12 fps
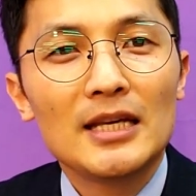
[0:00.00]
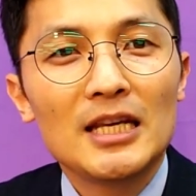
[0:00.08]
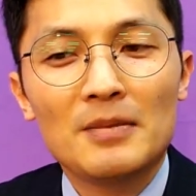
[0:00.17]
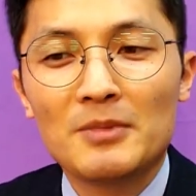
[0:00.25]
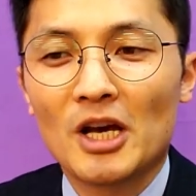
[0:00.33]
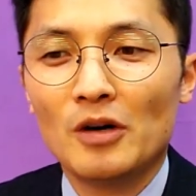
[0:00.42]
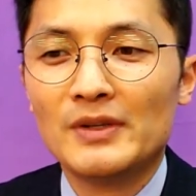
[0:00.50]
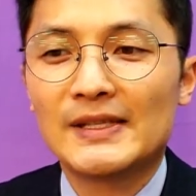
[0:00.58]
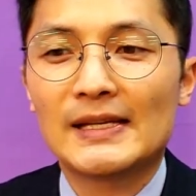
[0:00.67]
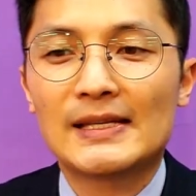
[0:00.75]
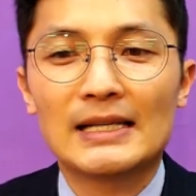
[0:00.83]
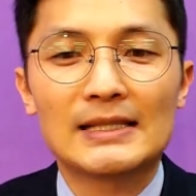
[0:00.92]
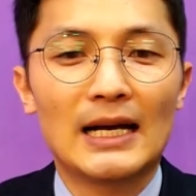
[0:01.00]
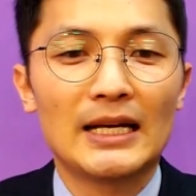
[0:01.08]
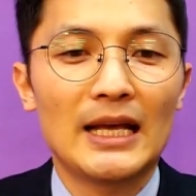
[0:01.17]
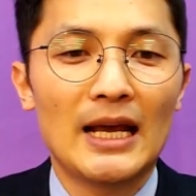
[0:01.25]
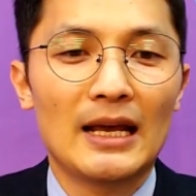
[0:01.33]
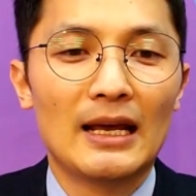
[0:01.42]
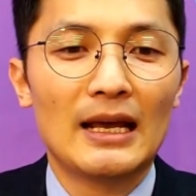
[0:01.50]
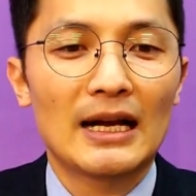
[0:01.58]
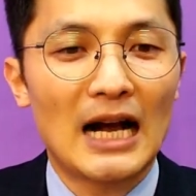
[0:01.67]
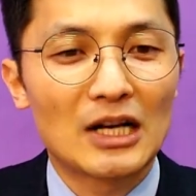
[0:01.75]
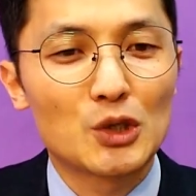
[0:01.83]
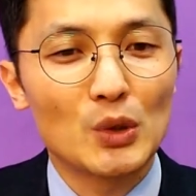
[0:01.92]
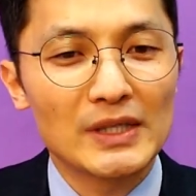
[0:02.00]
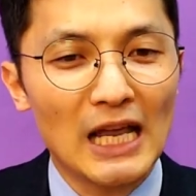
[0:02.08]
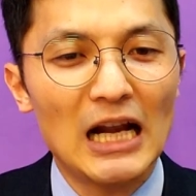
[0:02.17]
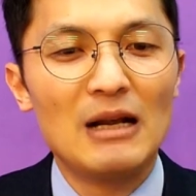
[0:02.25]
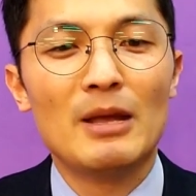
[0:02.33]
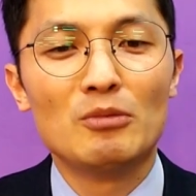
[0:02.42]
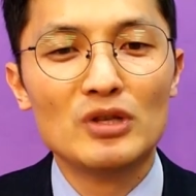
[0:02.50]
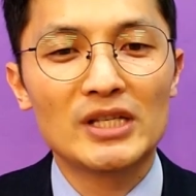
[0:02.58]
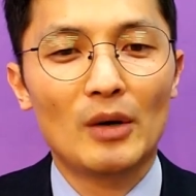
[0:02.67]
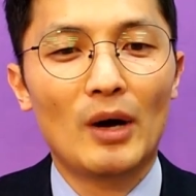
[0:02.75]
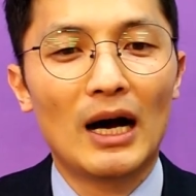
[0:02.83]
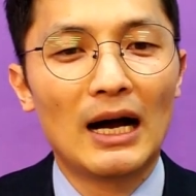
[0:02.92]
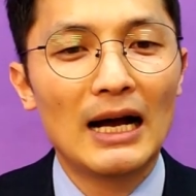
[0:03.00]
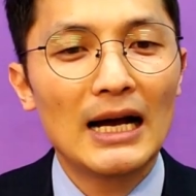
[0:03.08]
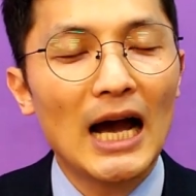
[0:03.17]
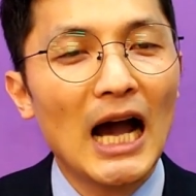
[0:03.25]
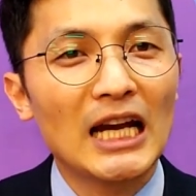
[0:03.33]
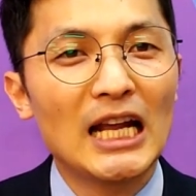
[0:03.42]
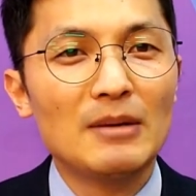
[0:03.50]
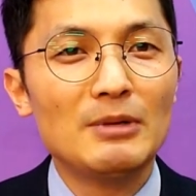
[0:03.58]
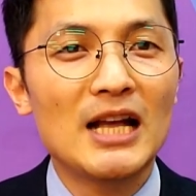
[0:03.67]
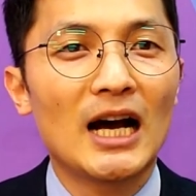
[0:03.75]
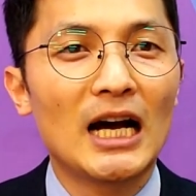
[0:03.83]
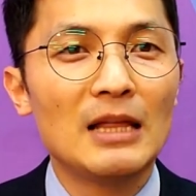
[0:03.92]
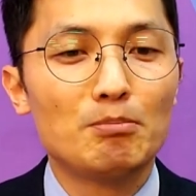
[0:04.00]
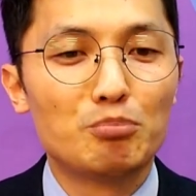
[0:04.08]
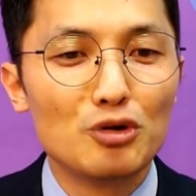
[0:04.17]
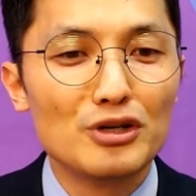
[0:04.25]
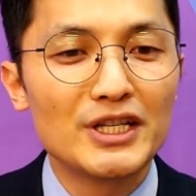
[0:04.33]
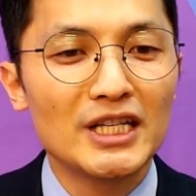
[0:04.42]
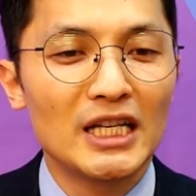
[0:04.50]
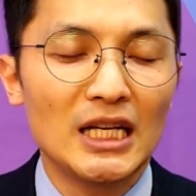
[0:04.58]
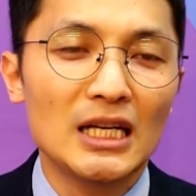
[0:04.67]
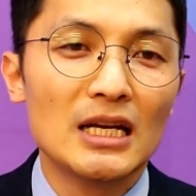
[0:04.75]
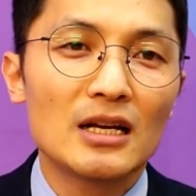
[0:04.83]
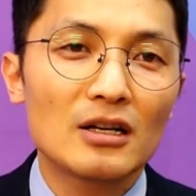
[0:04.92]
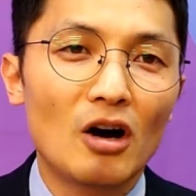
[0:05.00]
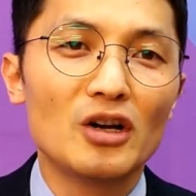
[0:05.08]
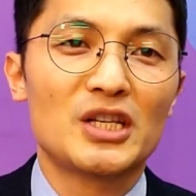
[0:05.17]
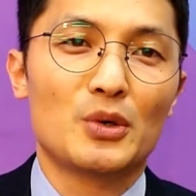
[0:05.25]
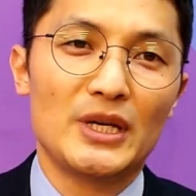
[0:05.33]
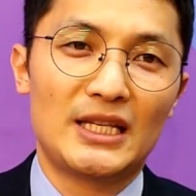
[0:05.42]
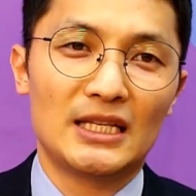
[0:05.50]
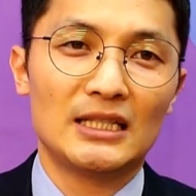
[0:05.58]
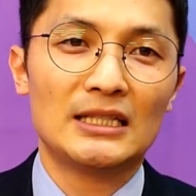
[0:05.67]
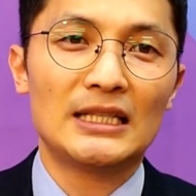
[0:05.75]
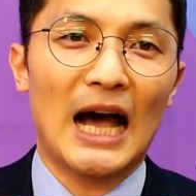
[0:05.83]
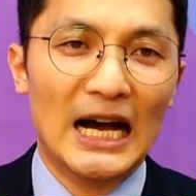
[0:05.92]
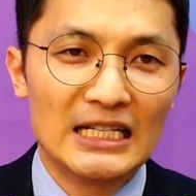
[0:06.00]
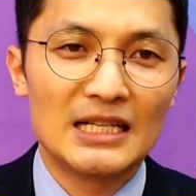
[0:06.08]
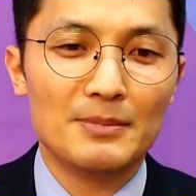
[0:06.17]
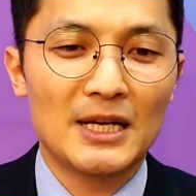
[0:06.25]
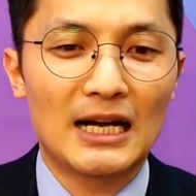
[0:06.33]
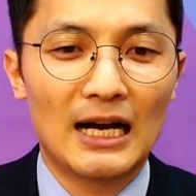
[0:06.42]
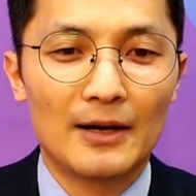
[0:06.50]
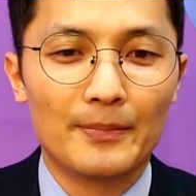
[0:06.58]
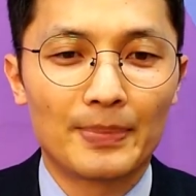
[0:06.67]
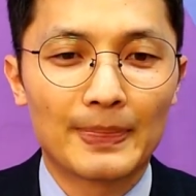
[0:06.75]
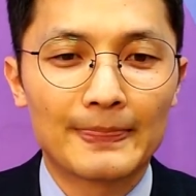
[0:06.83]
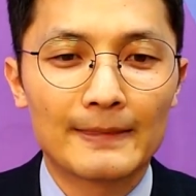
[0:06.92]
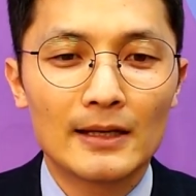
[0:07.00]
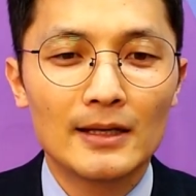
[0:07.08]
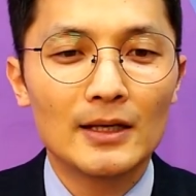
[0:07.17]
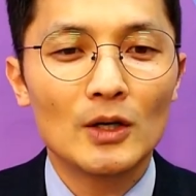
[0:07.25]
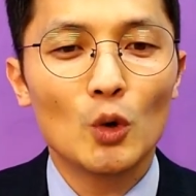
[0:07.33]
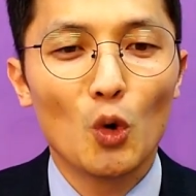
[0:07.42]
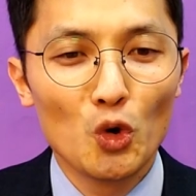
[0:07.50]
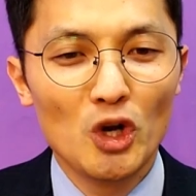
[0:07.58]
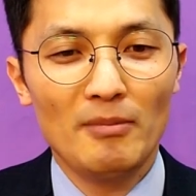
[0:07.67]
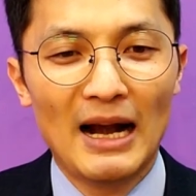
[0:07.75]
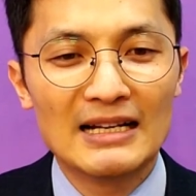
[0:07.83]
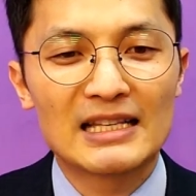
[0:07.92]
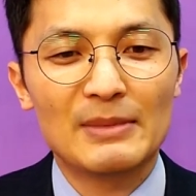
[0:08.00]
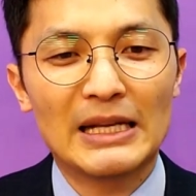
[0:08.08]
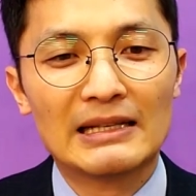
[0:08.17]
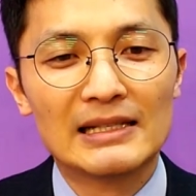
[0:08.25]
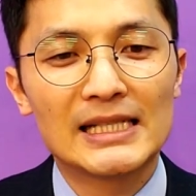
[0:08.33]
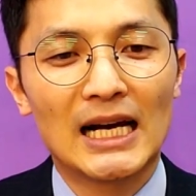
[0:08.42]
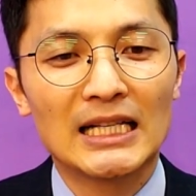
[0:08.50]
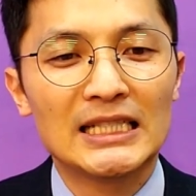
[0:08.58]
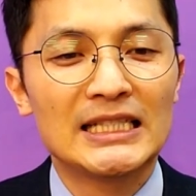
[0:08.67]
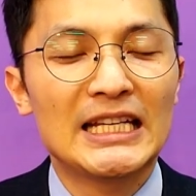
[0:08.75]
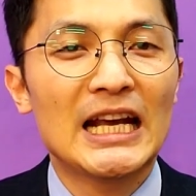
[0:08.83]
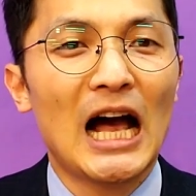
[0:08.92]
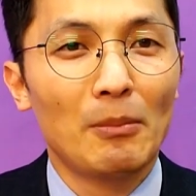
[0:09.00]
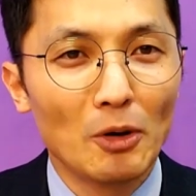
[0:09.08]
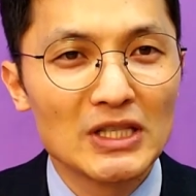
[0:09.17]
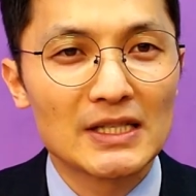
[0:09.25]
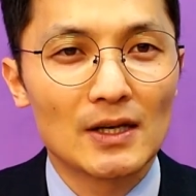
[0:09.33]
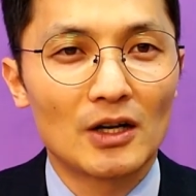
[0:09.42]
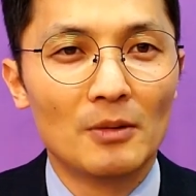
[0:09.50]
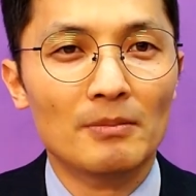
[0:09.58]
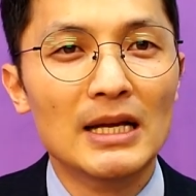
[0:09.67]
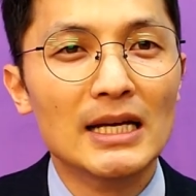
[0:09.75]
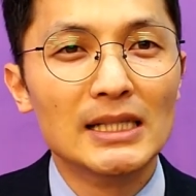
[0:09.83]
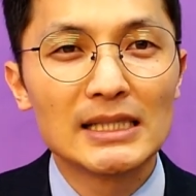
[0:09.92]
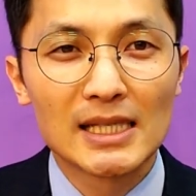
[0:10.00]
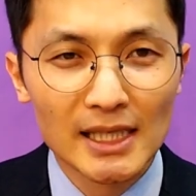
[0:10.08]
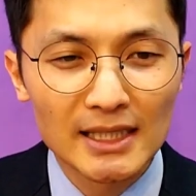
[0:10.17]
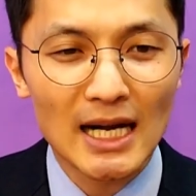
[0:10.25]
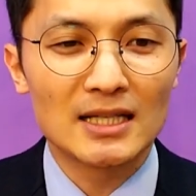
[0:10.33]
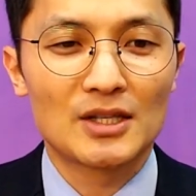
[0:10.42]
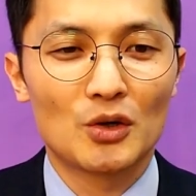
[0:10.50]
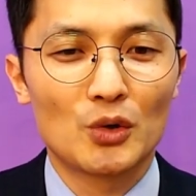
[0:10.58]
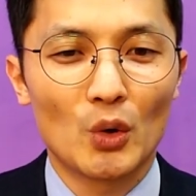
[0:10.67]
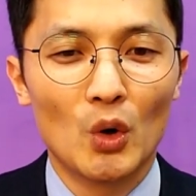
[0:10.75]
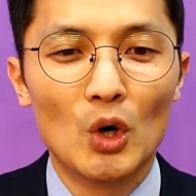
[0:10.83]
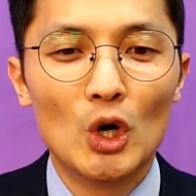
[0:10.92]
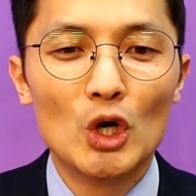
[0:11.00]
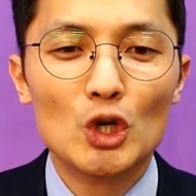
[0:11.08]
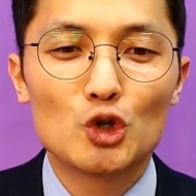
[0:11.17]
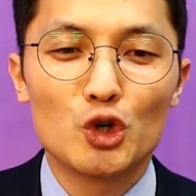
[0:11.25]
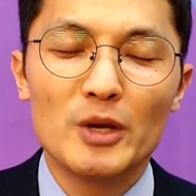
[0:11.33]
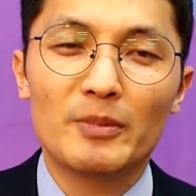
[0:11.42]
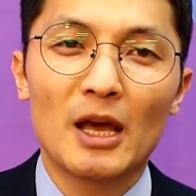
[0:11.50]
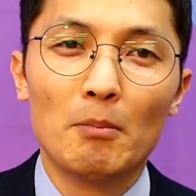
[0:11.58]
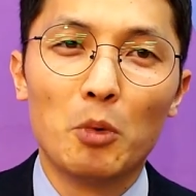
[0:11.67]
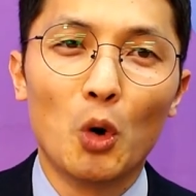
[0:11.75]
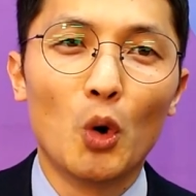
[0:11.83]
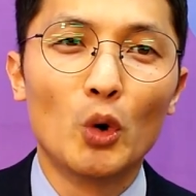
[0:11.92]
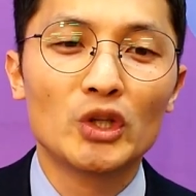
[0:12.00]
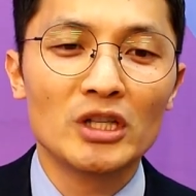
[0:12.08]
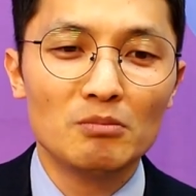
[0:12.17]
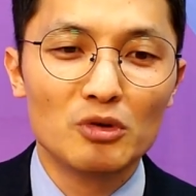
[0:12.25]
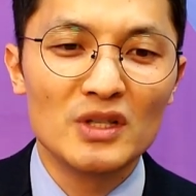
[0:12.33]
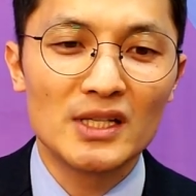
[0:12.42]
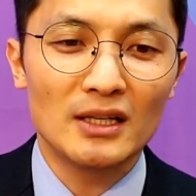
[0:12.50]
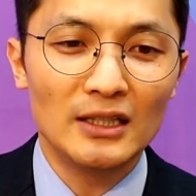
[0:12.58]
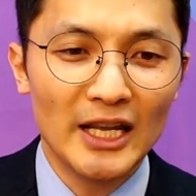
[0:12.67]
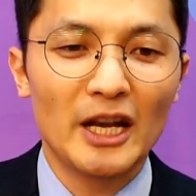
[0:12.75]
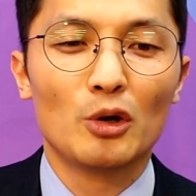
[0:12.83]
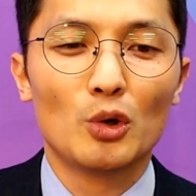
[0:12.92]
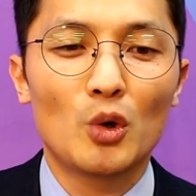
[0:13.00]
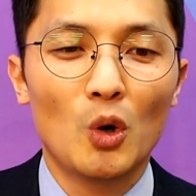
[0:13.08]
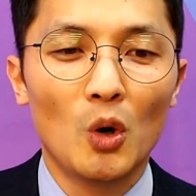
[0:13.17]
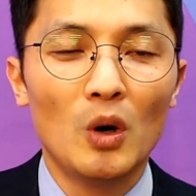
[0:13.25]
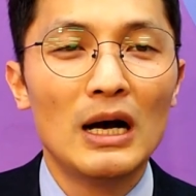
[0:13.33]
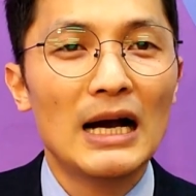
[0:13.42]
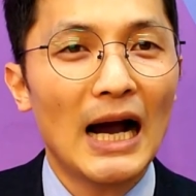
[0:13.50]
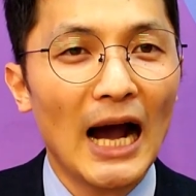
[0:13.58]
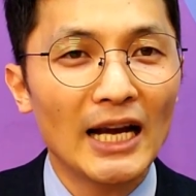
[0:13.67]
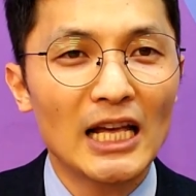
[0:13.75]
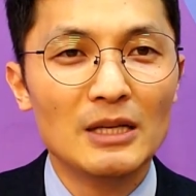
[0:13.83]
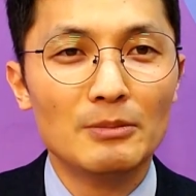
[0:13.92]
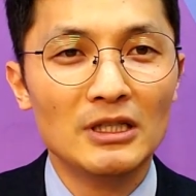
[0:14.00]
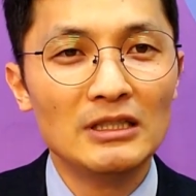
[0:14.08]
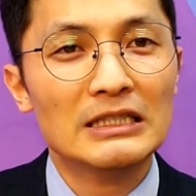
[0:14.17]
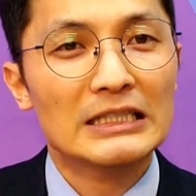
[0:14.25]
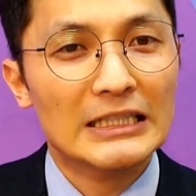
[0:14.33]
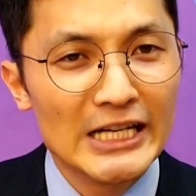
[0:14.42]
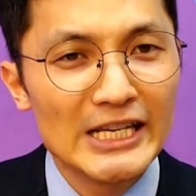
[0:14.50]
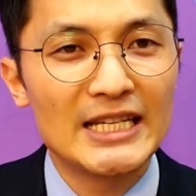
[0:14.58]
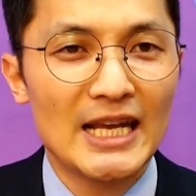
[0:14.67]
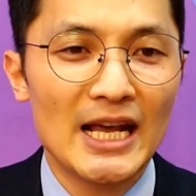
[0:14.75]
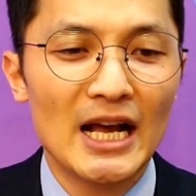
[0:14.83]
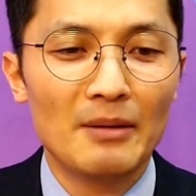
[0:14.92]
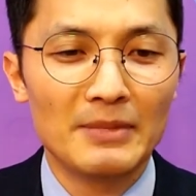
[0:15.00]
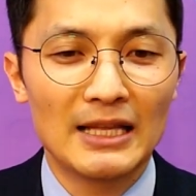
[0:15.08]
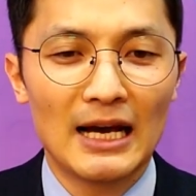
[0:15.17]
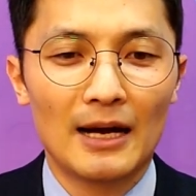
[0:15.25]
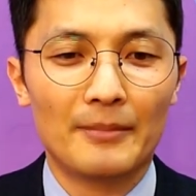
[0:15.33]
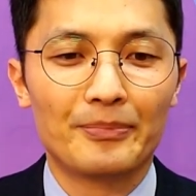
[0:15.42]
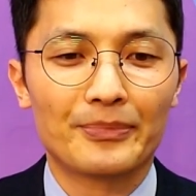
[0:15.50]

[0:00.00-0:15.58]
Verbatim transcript: 힘겨운 세상 살이에 각종 삶의 문제와 하나님을 향한 불신이 커지고 있지는 않으십니까? 오늘 말씀에 등장하는 이 아버지처럼 즉각적으로 주님께 모든 문제를 내려놓고 하나님을 의지해야 합니다.